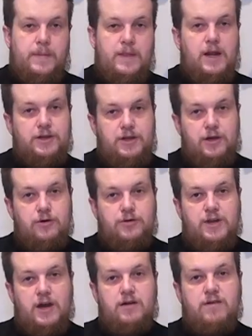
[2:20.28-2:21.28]
Dlatego
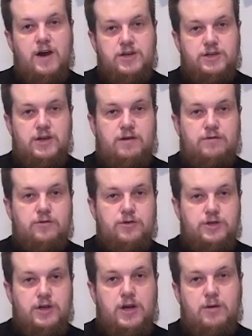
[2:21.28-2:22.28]
tak ważna w
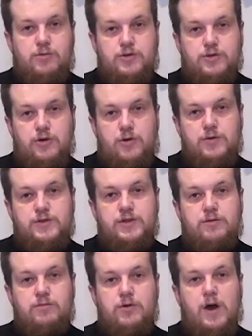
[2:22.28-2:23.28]
Kościele
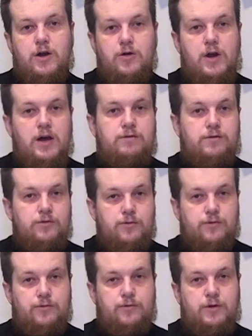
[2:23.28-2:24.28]
Apostolskim była rola
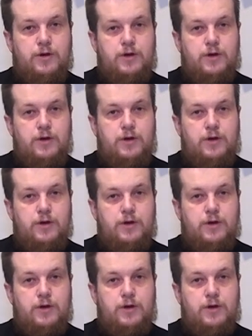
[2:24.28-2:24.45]
wdów.